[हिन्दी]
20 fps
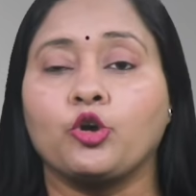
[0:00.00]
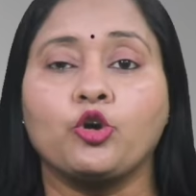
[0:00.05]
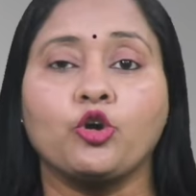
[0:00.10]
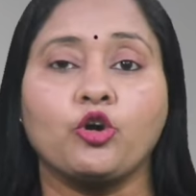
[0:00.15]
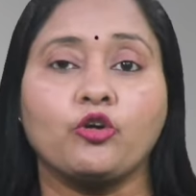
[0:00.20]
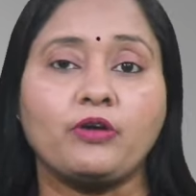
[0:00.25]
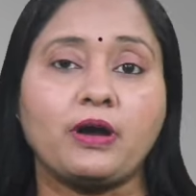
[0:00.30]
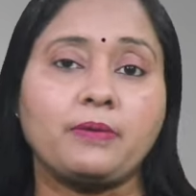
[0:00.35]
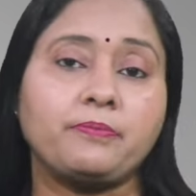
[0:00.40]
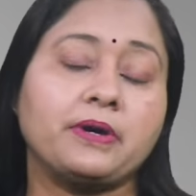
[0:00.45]

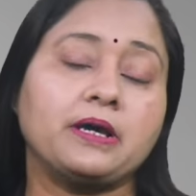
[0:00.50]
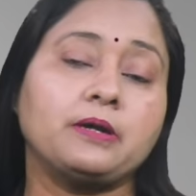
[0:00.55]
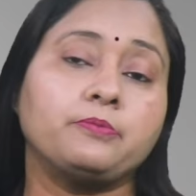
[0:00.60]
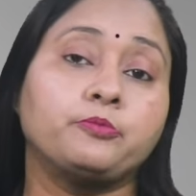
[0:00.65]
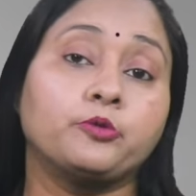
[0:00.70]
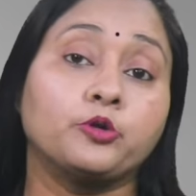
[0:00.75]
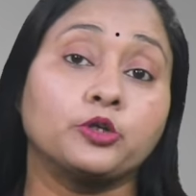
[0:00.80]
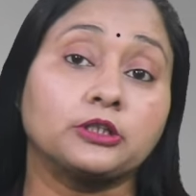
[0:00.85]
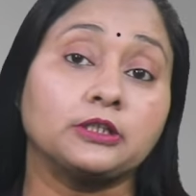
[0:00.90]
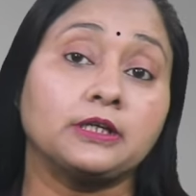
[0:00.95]
गोवा पर
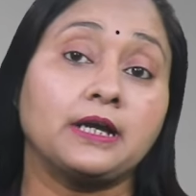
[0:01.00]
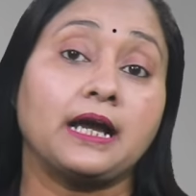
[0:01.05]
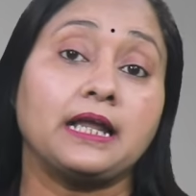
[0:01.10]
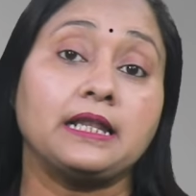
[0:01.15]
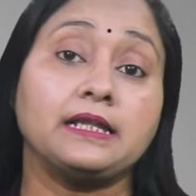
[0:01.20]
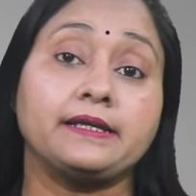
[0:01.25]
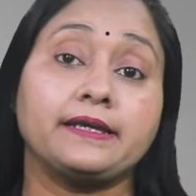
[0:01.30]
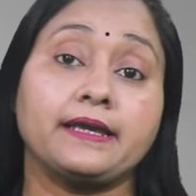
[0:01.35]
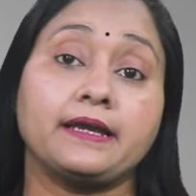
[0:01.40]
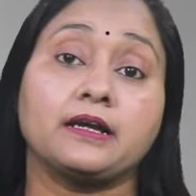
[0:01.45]

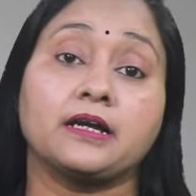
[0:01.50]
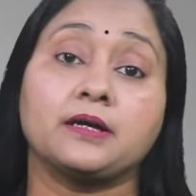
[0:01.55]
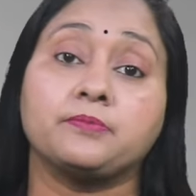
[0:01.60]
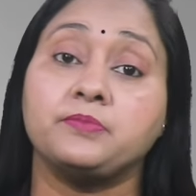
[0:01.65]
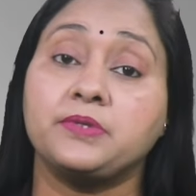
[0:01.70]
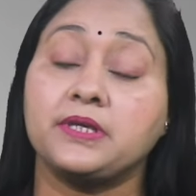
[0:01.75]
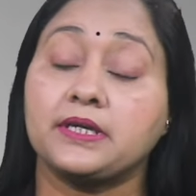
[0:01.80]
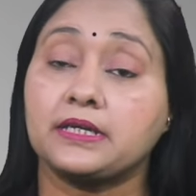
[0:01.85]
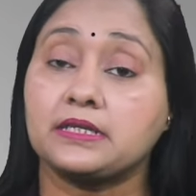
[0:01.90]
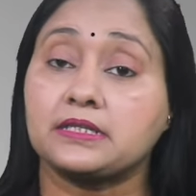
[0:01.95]
पुर्तगाल के
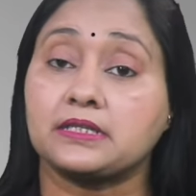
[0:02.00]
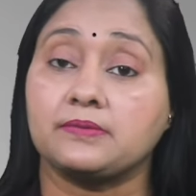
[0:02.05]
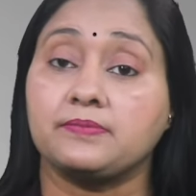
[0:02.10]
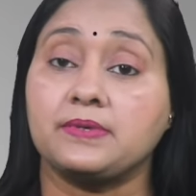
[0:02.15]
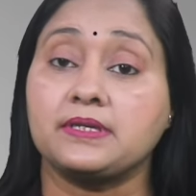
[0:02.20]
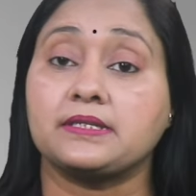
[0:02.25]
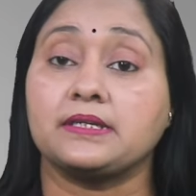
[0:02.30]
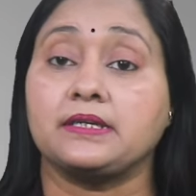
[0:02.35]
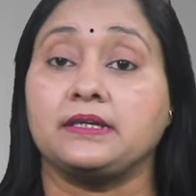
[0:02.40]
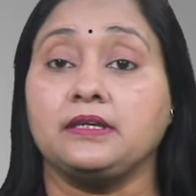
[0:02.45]
कब्जे के
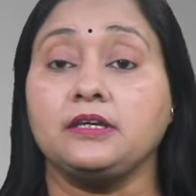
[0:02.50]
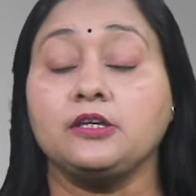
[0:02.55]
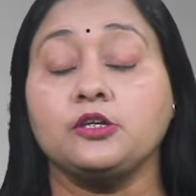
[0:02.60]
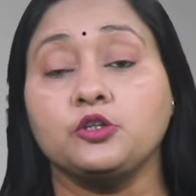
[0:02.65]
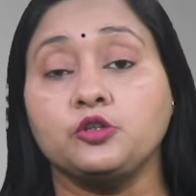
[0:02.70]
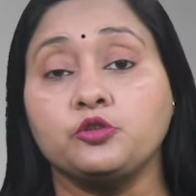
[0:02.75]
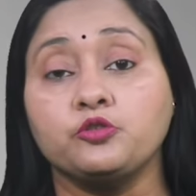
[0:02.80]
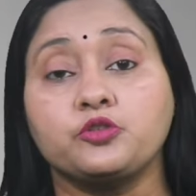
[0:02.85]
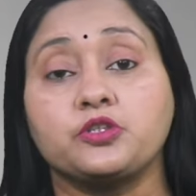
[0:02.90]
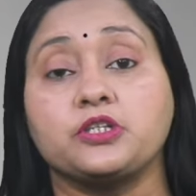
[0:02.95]
समय से ही
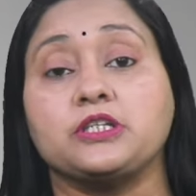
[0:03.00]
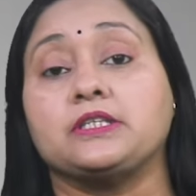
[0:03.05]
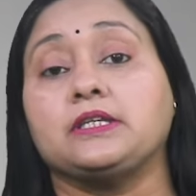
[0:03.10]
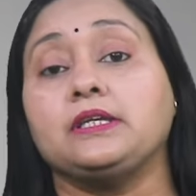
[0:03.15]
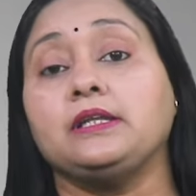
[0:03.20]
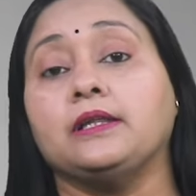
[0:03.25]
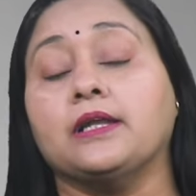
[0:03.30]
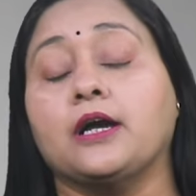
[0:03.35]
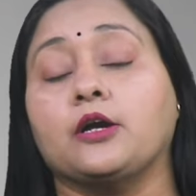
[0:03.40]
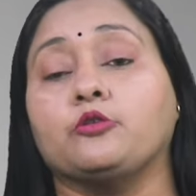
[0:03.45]

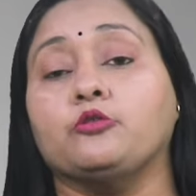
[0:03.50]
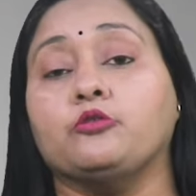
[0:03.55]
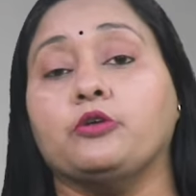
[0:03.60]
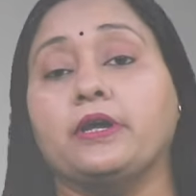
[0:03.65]
यूसीसी लागू